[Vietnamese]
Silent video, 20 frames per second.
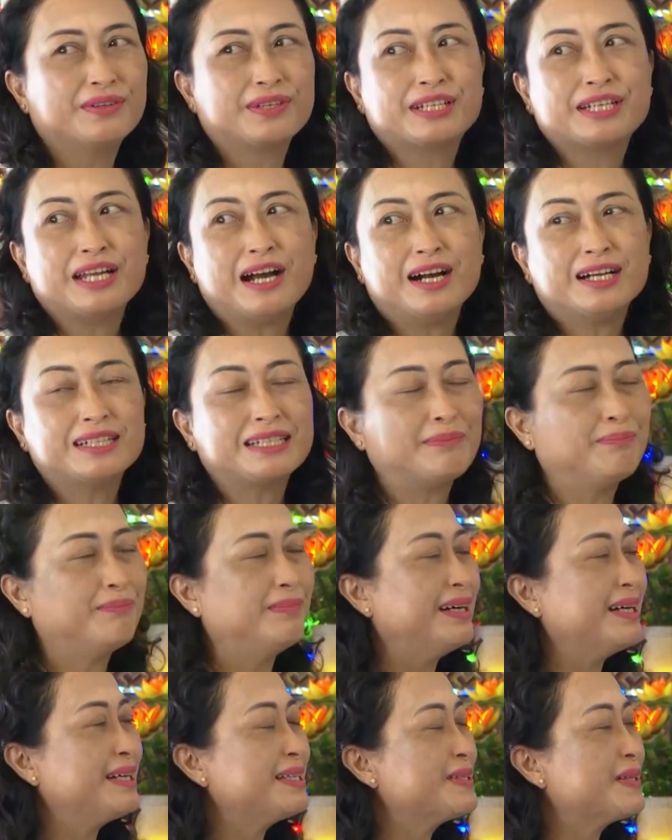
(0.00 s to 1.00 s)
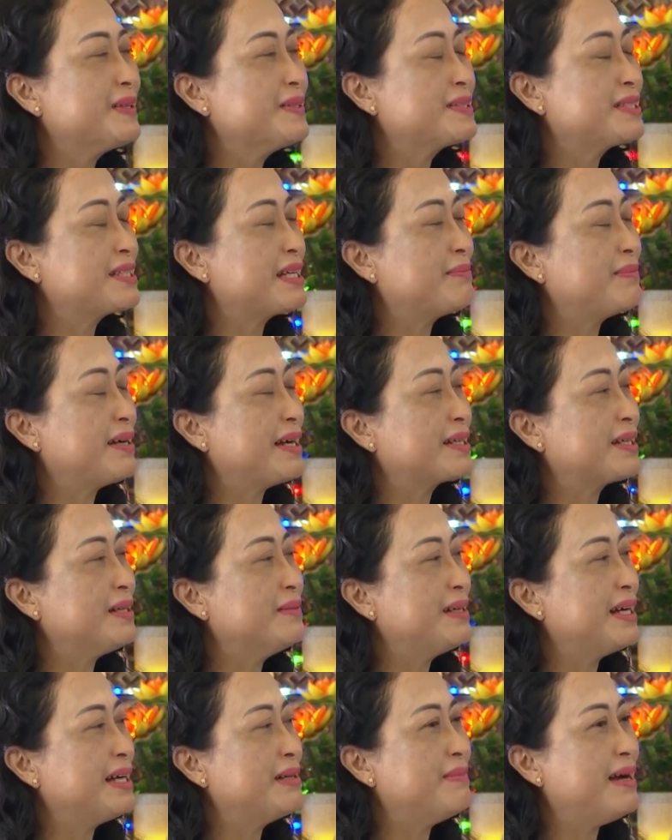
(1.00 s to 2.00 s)
thượng tọa, đại đức, a cha trong
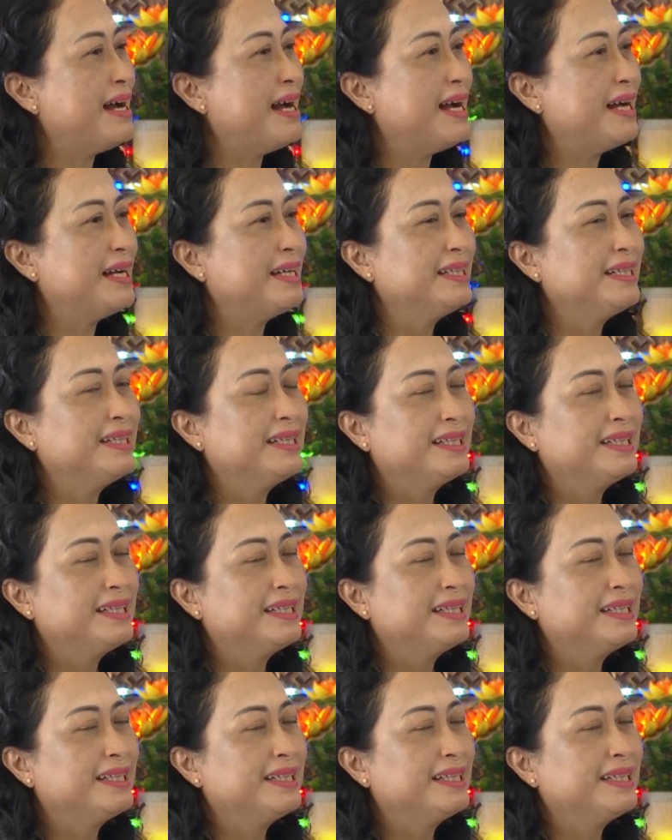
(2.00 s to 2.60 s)
việc chăm lo đời